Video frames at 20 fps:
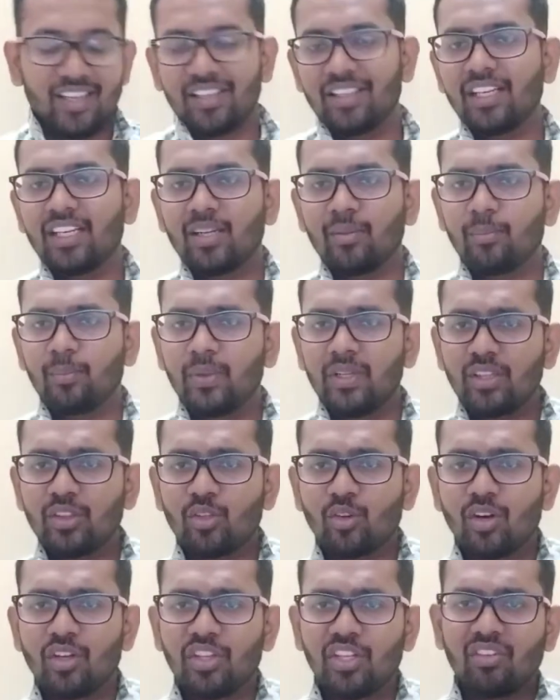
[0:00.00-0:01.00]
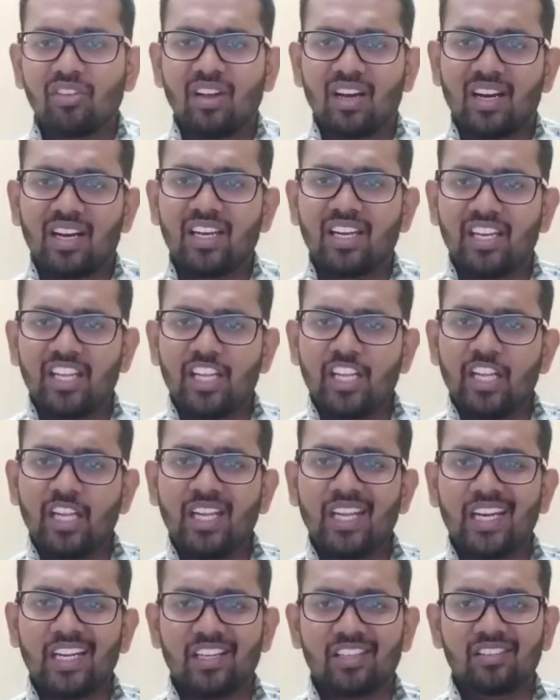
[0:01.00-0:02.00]
என்னை பின்தொடர்ந்து வர்ற நீ
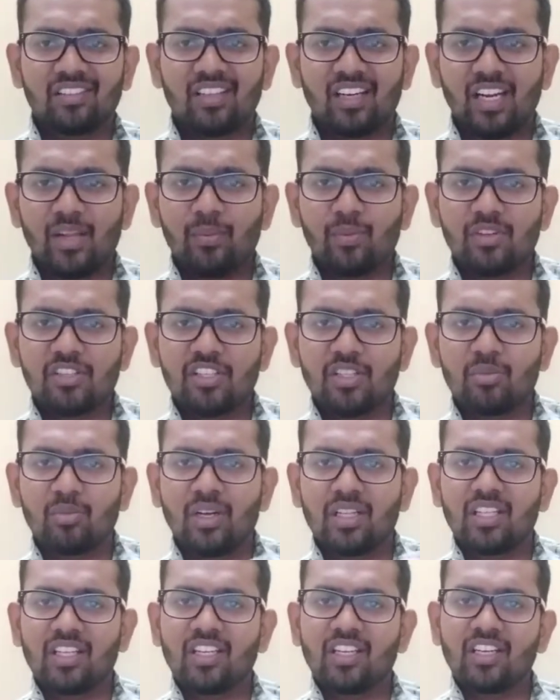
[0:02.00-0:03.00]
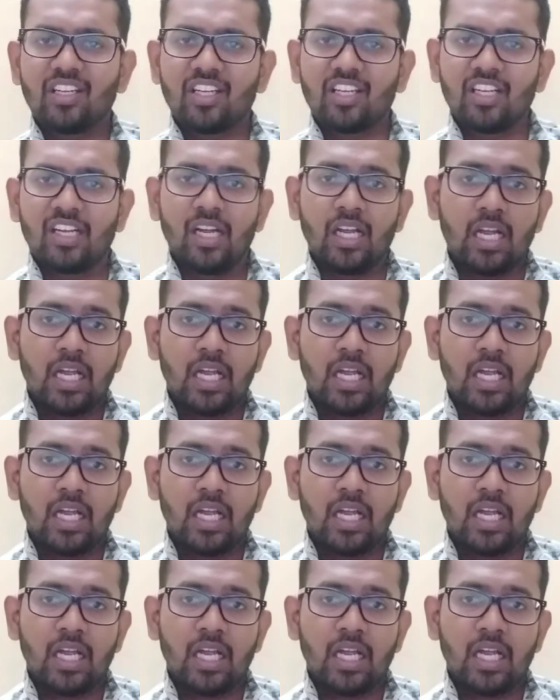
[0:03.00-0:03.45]
எனக்கு சிறை பிடிச்சது மாதிரி இருக்கு